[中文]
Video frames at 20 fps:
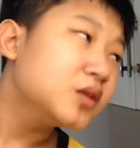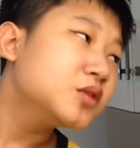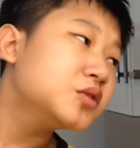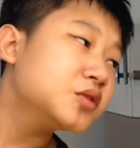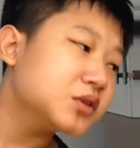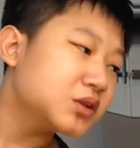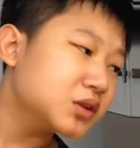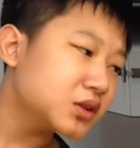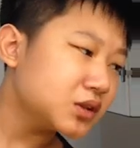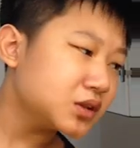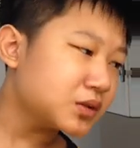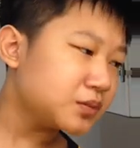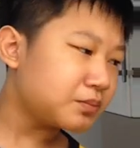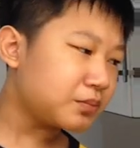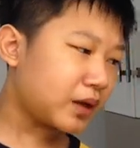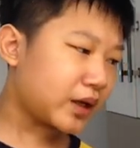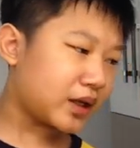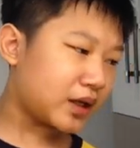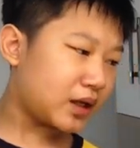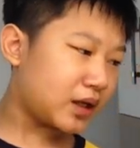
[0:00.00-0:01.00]
就是
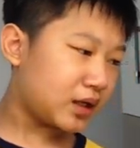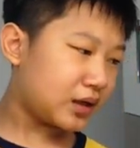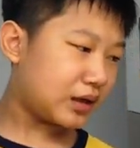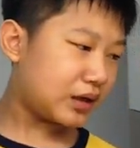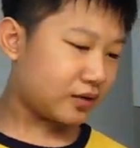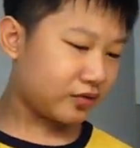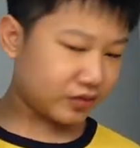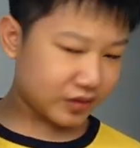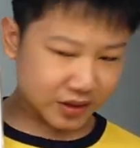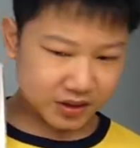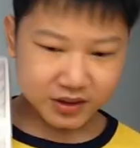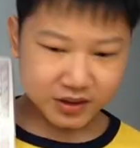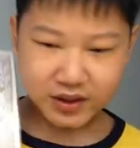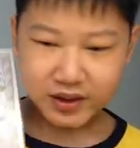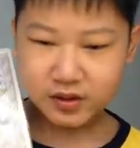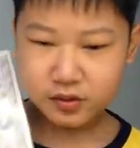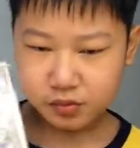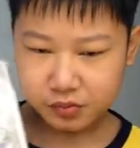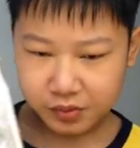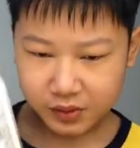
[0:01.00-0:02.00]
把它放
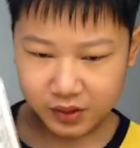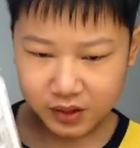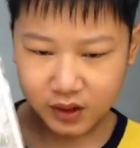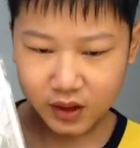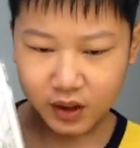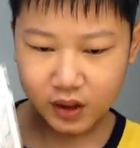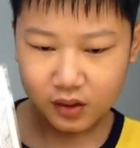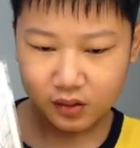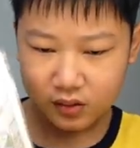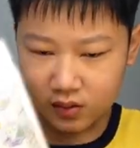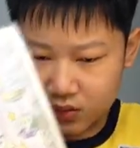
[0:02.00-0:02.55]
在主频道，